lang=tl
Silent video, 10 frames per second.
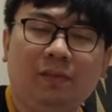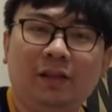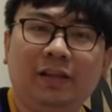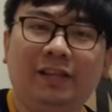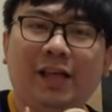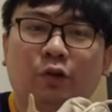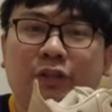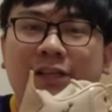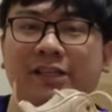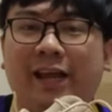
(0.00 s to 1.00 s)

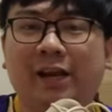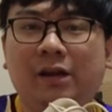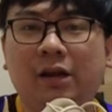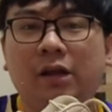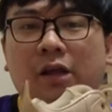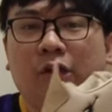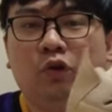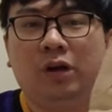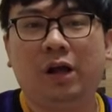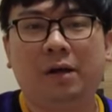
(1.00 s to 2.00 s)
3,000 yen
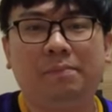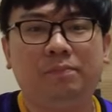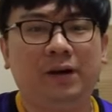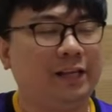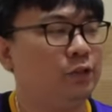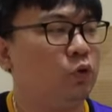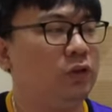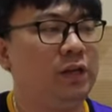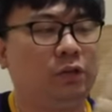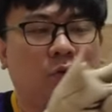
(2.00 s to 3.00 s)
yung na-less ko
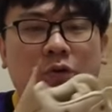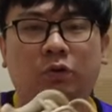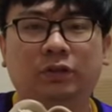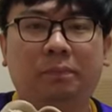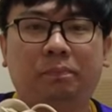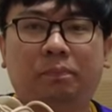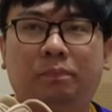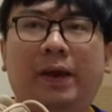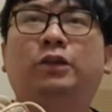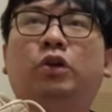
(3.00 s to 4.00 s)
dito, kung sa
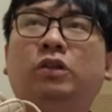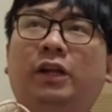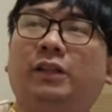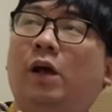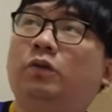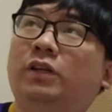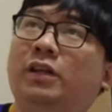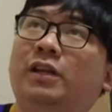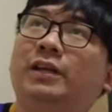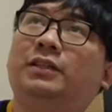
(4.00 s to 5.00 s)
peso yung 3,000
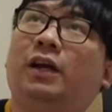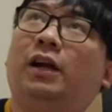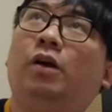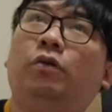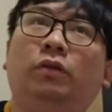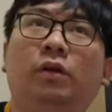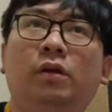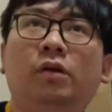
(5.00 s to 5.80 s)
yun is around